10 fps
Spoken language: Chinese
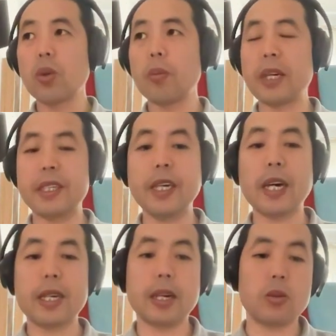罗马尼
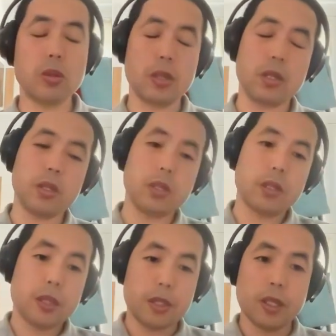亚呀，或者是
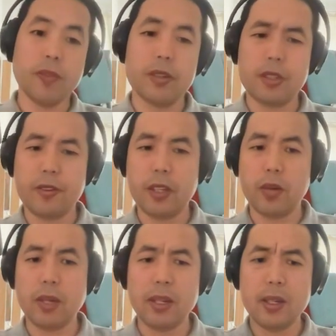这些地方起飞的
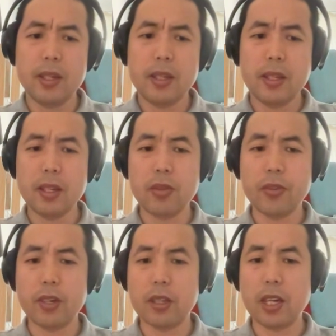话，那就
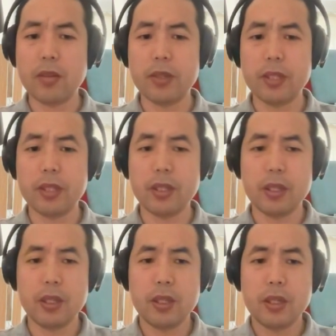非常大的问题。
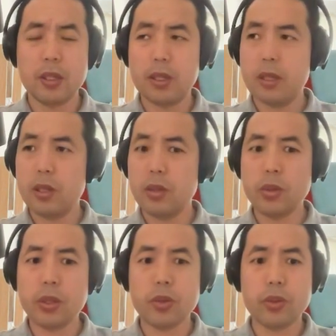
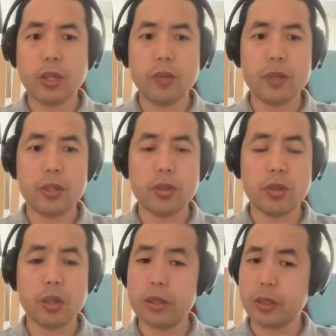最最大的问题就是
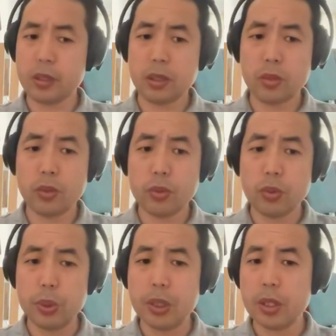俄罗斯就对
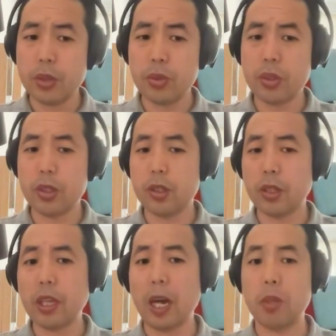于这些军事设施，他
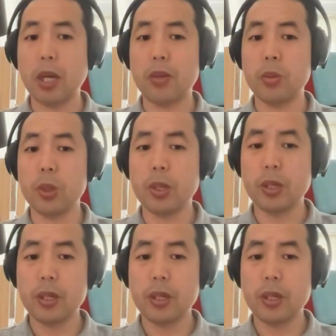打不打，对不对？